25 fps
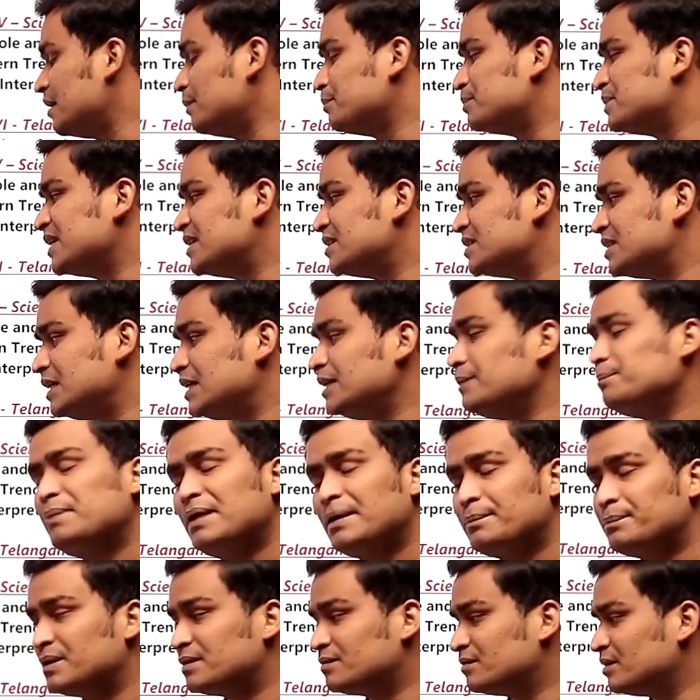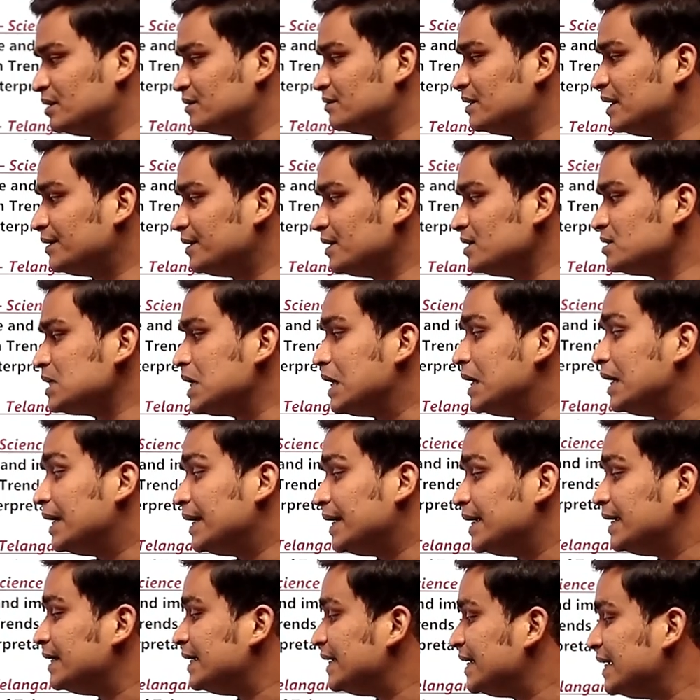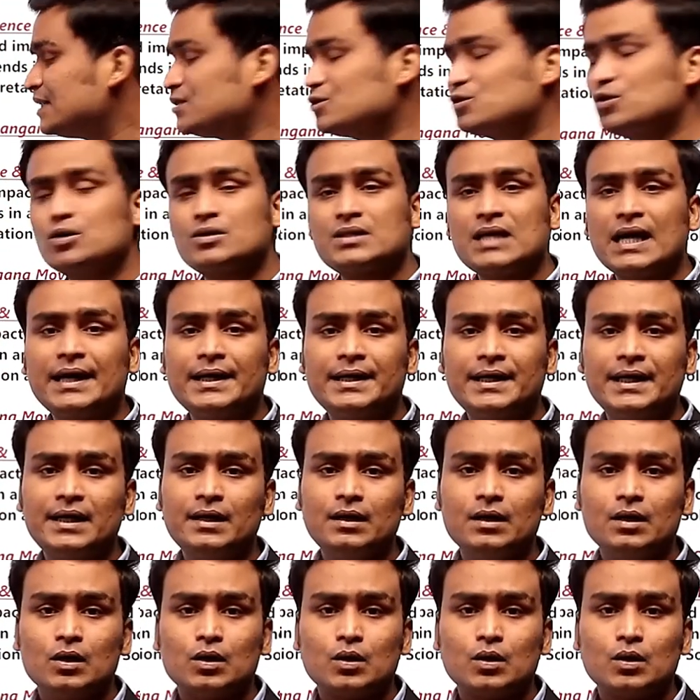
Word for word: సబ్జెక్ట్స్ ఇన్ పేపర్ త్రీ దట్ ఈస్ ఇండియన్ సొసైటీ